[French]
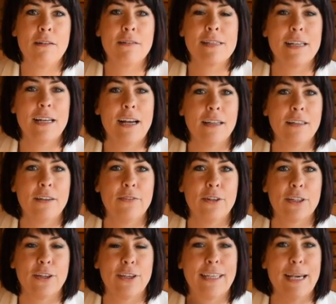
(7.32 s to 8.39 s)
c'est l'heure de
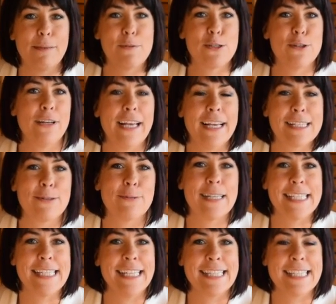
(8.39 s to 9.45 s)
votre capsule
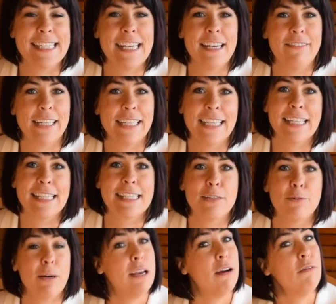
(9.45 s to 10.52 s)
SOS Nancy avec Nancy
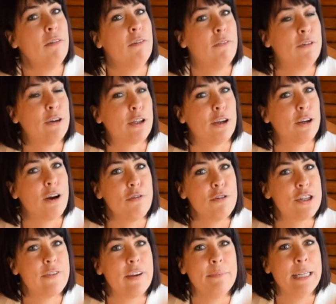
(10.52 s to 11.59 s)
Doyon, votre
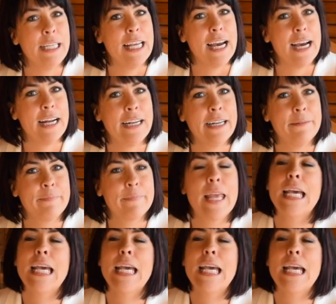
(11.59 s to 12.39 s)
coach familial.